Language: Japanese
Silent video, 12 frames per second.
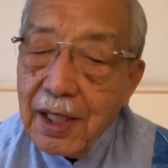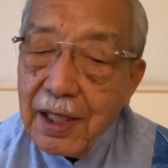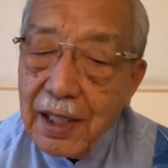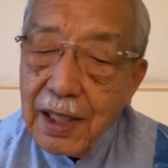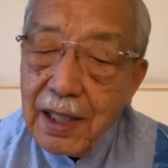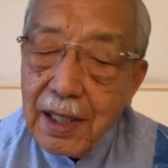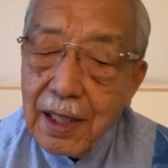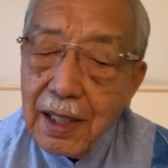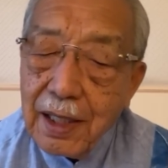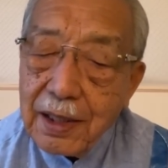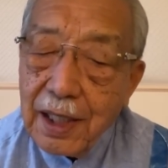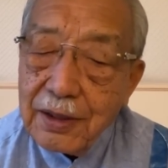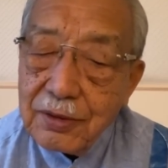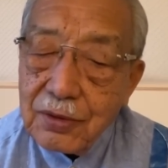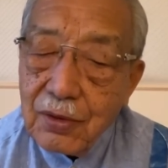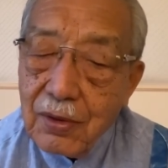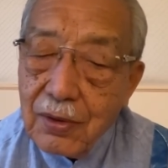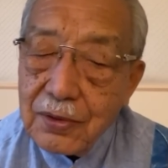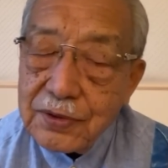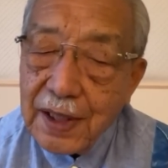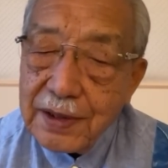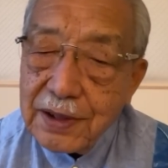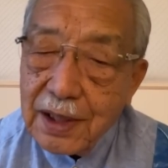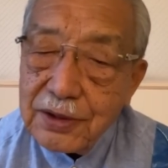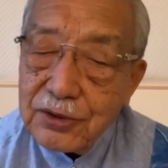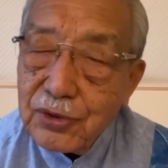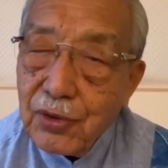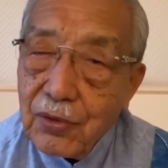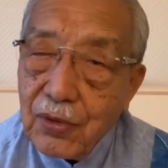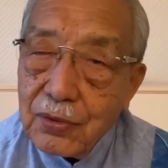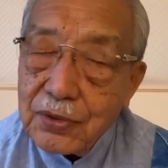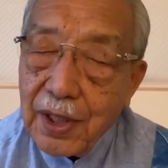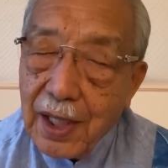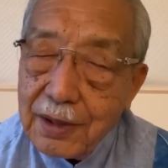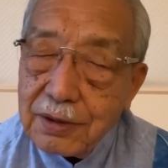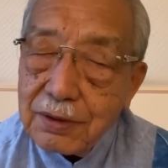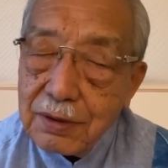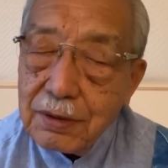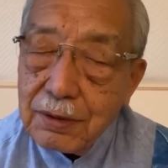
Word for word: えー、原油の最大需要国である